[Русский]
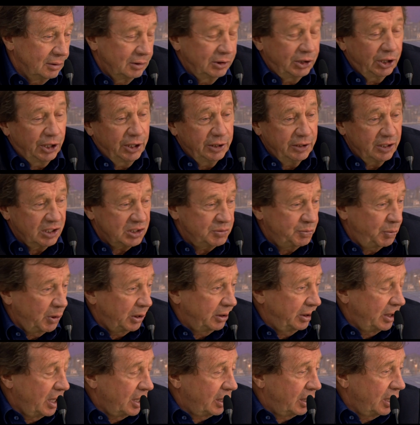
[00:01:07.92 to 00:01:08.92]
Тренер
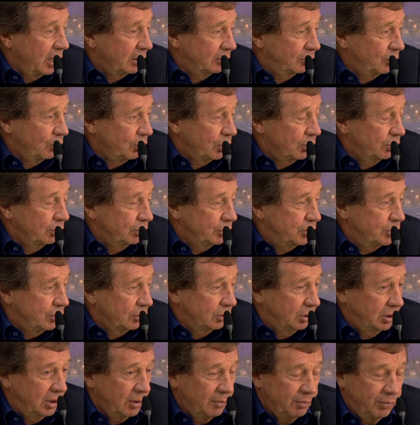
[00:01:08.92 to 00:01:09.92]
Спартака тоже он
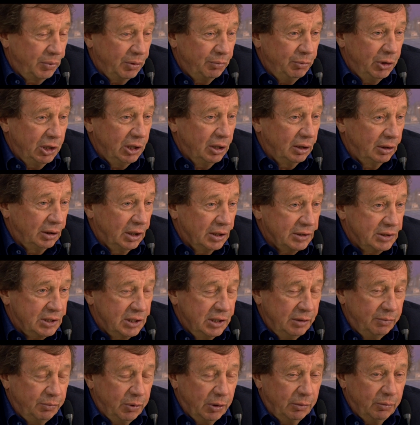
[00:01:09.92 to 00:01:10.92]
что-то там поменял,
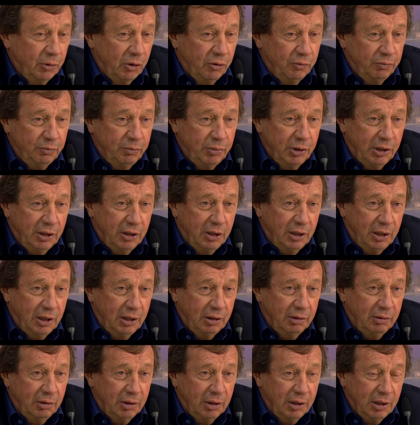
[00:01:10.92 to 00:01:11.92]
носки, по-моему,
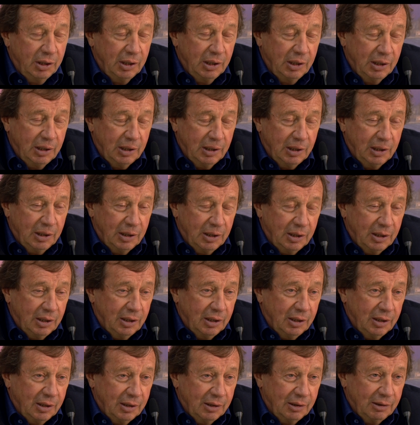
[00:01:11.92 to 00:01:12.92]
перерыв.
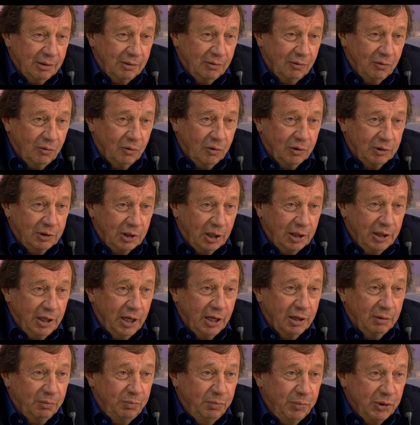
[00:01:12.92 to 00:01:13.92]
Вот, а
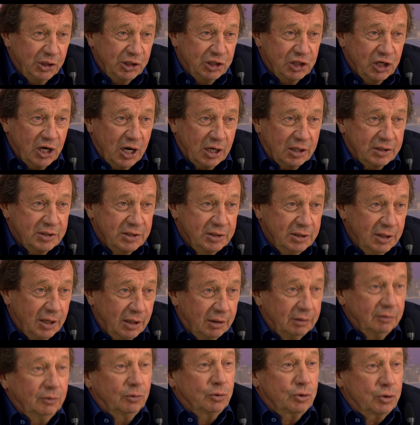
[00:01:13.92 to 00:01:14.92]
я пиджак
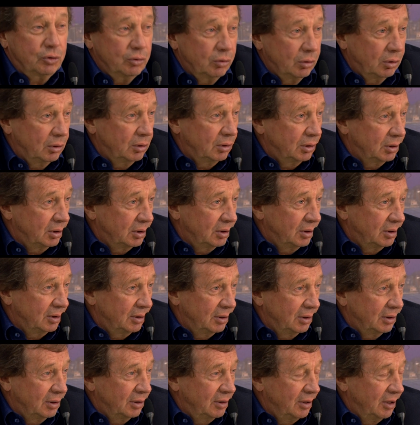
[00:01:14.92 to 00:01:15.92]
снял. Ну что
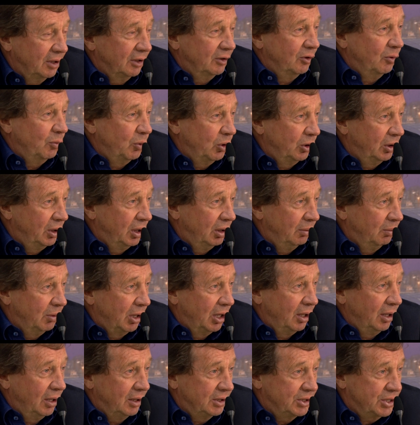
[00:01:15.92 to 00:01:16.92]
Я думаю, для
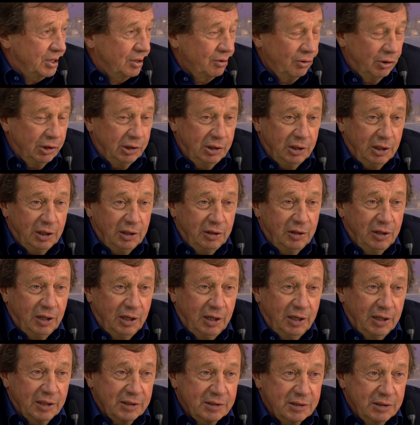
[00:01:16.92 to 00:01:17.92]
болельщиков это
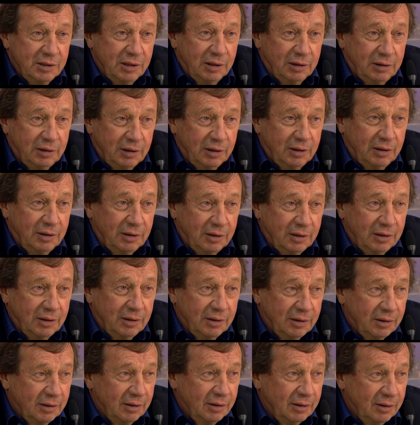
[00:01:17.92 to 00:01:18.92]
неинтересно. Это
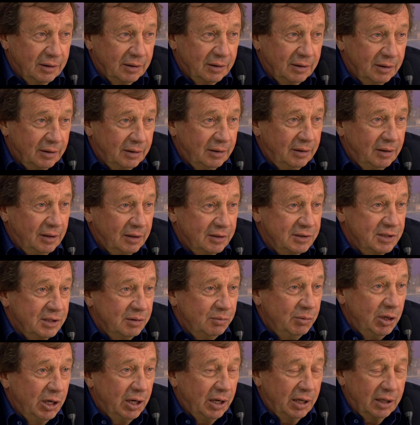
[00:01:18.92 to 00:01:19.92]
для
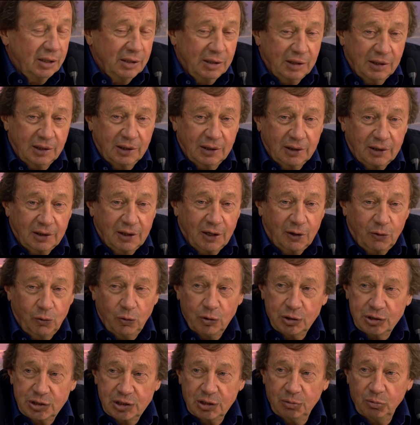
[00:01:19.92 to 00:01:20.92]
себя
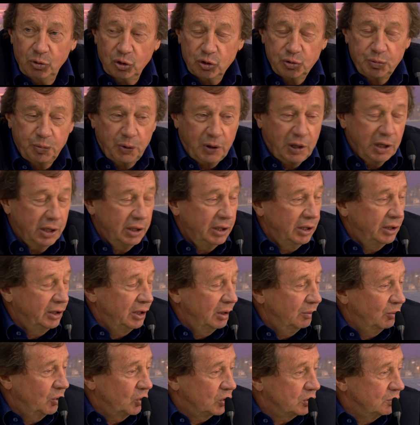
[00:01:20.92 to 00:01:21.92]
какое-то
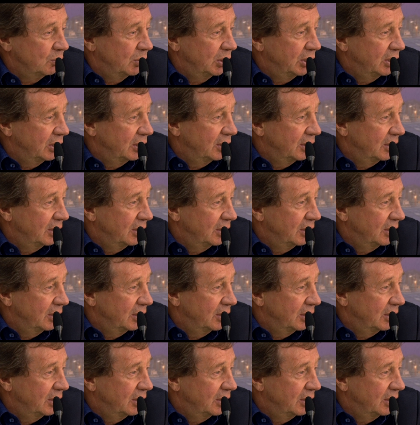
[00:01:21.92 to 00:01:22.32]
самоуспокоение, может быть.